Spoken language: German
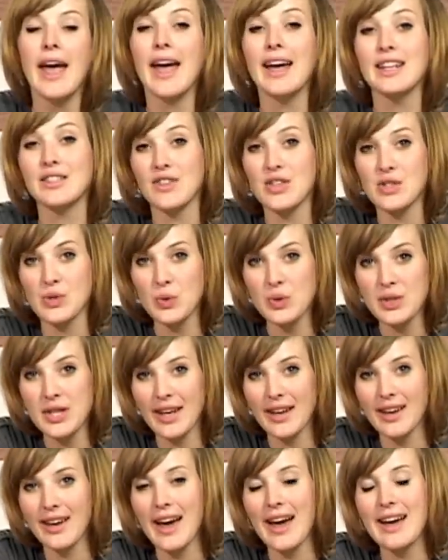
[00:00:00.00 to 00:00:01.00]
Etwas
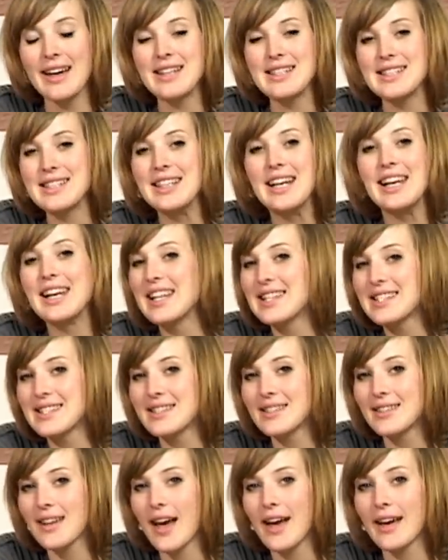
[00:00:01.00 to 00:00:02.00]
untergegangen ist in den
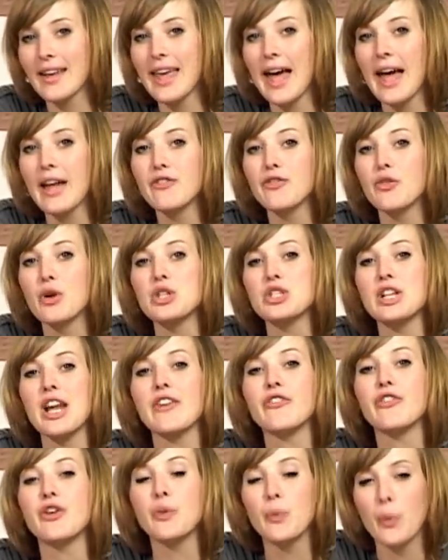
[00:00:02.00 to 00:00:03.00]
letzten Tagen ja ein
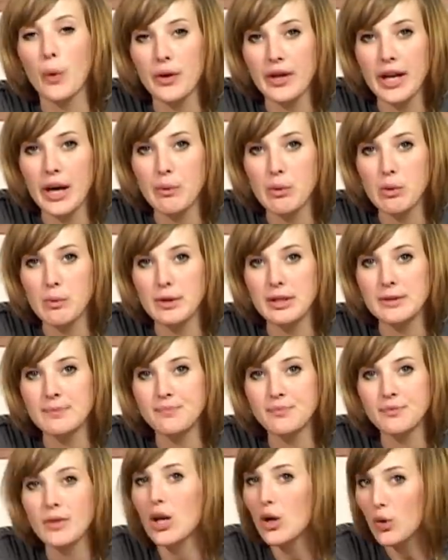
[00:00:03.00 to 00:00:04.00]
Vorschlag von Wonder Woman.
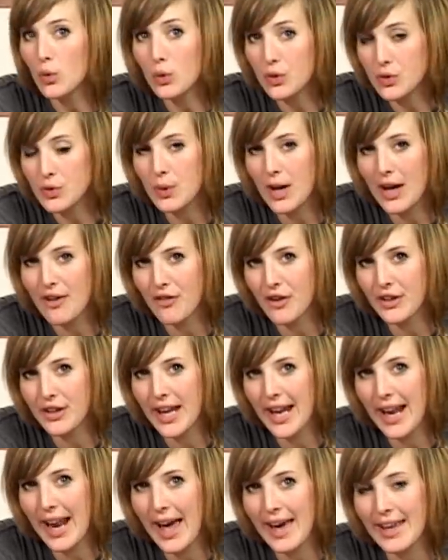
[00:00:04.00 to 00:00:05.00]
Ursula von
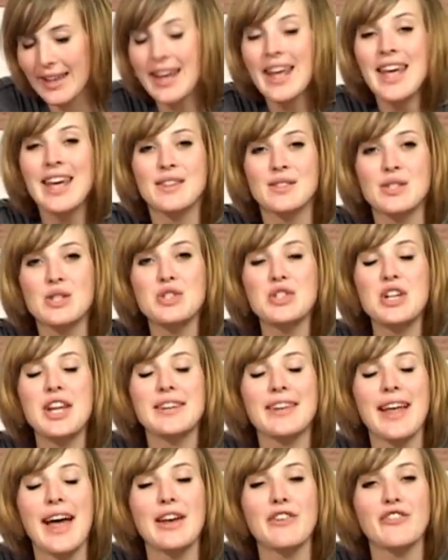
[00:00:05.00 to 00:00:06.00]
der Leyen. Sie
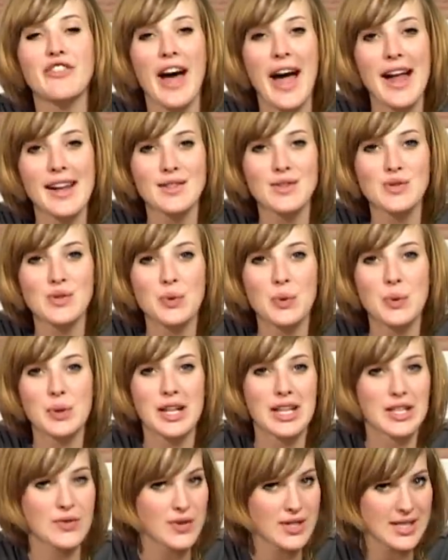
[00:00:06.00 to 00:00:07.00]
schlägt einen
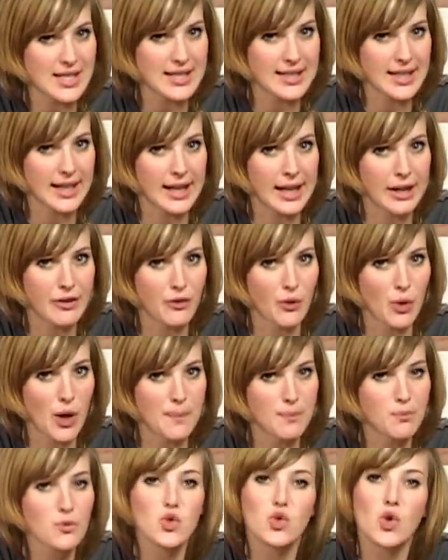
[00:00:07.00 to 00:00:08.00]
Verhaltenskodex fürs Internet
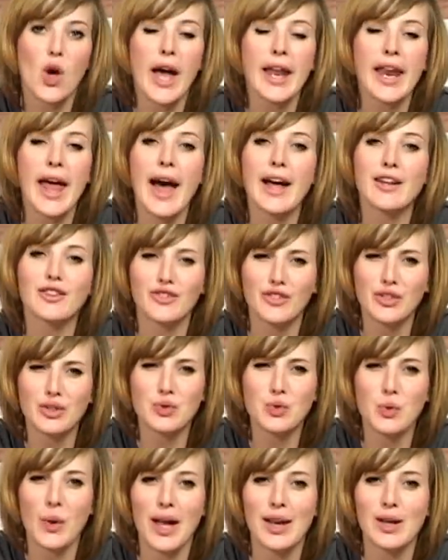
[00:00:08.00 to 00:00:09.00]
vor. So eine Art
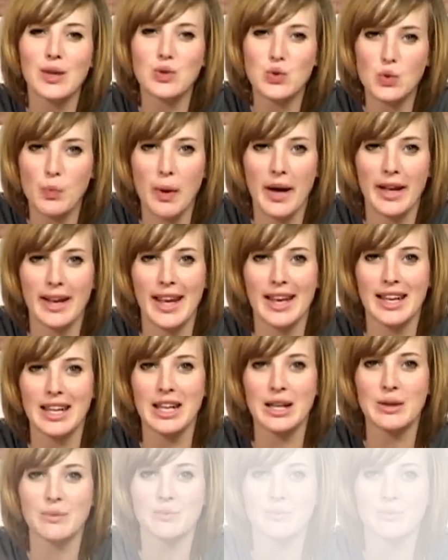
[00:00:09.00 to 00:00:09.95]
virtuelle Supernanny.